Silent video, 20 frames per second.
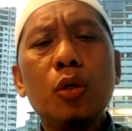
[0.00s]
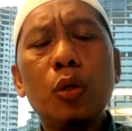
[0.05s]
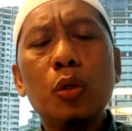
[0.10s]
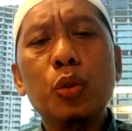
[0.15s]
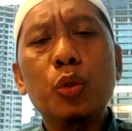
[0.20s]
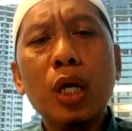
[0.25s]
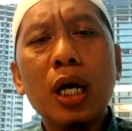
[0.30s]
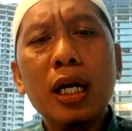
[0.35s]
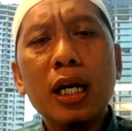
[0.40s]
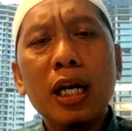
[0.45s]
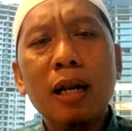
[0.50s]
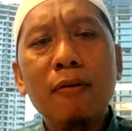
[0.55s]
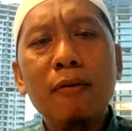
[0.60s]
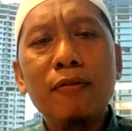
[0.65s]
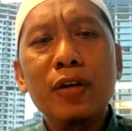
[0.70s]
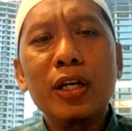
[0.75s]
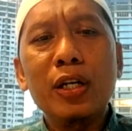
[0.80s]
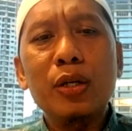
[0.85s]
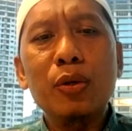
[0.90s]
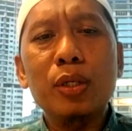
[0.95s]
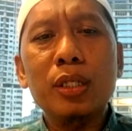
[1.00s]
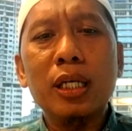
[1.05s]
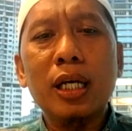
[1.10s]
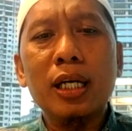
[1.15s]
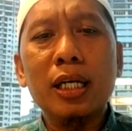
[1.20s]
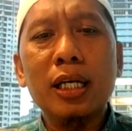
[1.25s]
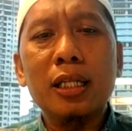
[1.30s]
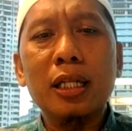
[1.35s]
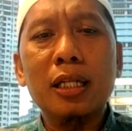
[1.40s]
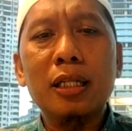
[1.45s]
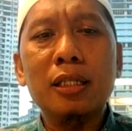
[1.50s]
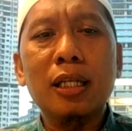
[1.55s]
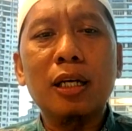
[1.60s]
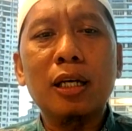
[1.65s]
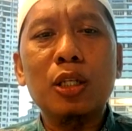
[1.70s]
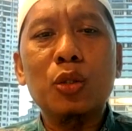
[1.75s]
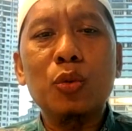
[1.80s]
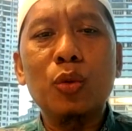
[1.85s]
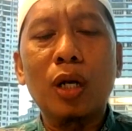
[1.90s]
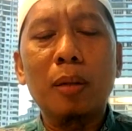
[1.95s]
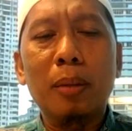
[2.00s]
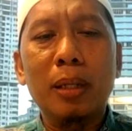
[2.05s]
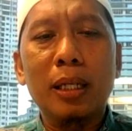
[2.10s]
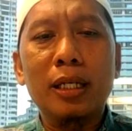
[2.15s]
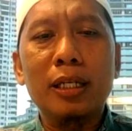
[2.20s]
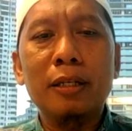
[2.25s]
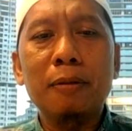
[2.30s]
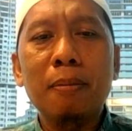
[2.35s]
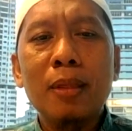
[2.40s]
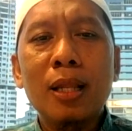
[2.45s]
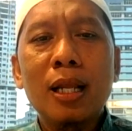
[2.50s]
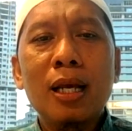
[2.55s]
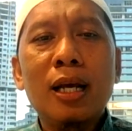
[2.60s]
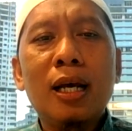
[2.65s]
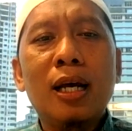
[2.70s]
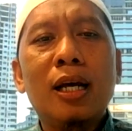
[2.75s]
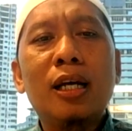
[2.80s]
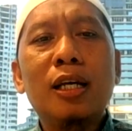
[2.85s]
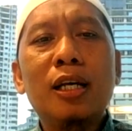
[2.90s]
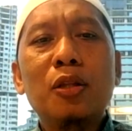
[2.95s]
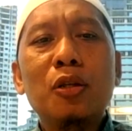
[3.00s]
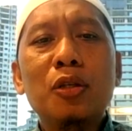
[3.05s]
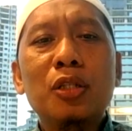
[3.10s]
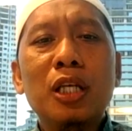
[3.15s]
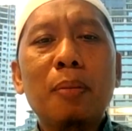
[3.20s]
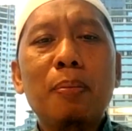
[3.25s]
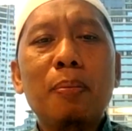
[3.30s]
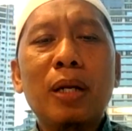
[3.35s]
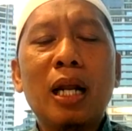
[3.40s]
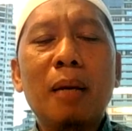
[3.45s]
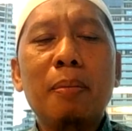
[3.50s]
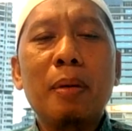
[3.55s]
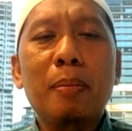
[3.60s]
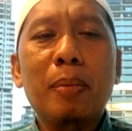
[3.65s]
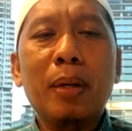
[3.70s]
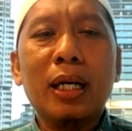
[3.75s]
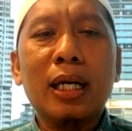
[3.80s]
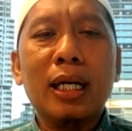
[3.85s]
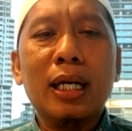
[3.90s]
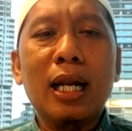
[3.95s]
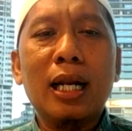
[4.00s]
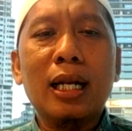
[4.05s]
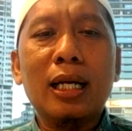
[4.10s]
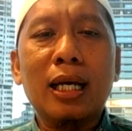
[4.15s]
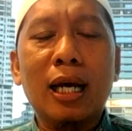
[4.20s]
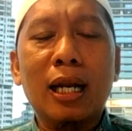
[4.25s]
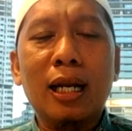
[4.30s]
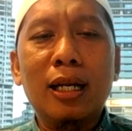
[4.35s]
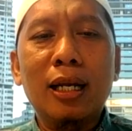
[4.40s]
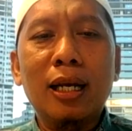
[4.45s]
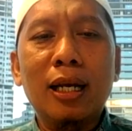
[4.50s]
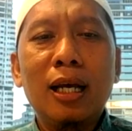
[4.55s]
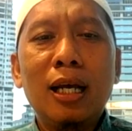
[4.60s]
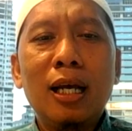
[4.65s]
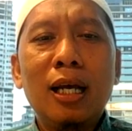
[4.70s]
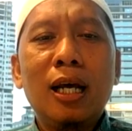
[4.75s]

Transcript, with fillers: Juga dalam video saya tentang jual beli, itu saya pernah memperkenalkan ya,